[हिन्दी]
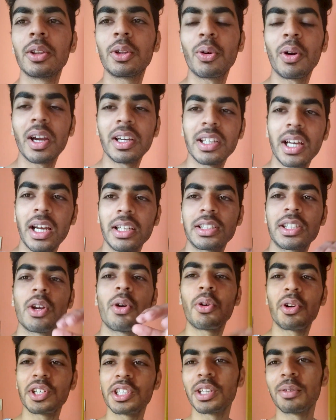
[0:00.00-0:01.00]
तो गाइस आज के
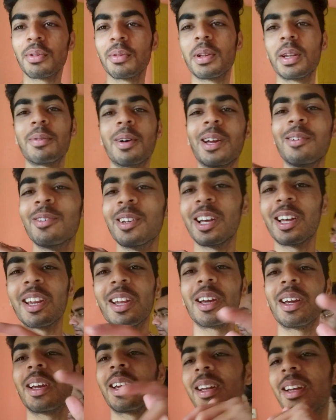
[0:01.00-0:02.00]
ओकेशन में मेरे भाई बना
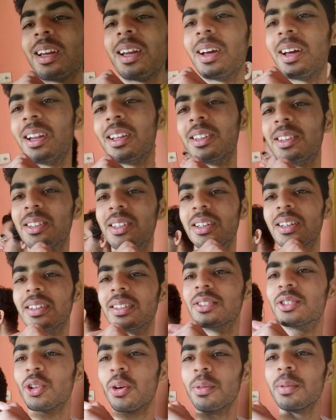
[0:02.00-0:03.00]
रहा है आदित्य
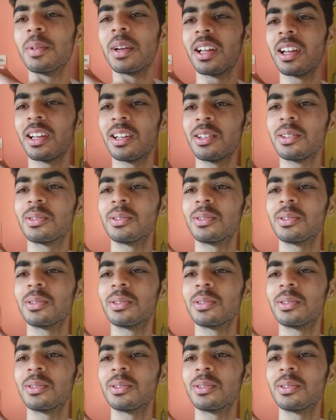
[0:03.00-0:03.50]
चाउमिन बना रहा है ना